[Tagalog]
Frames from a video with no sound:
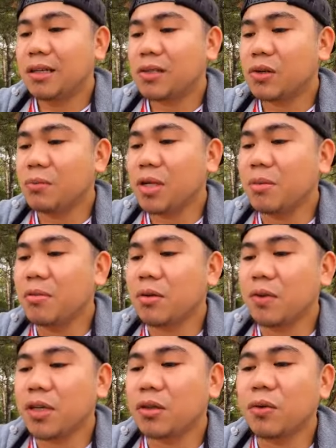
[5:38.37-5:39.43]
So
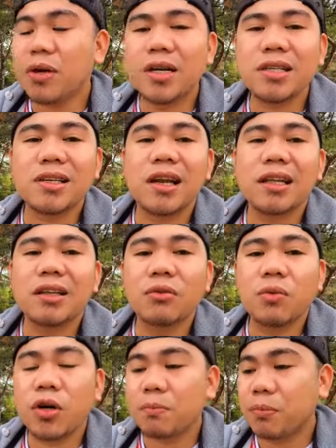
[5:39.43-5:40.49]
minimum with the 2 years related
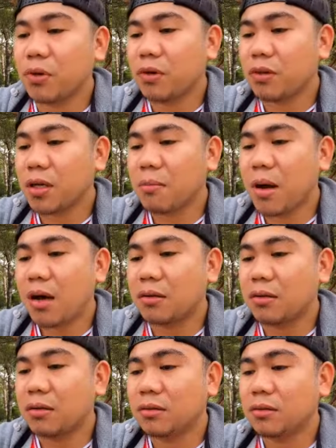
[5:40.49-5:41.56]
work po yung
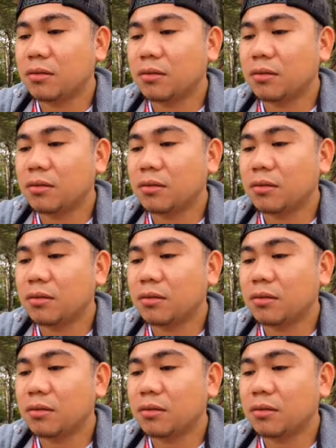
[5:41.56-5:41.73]
trabaho.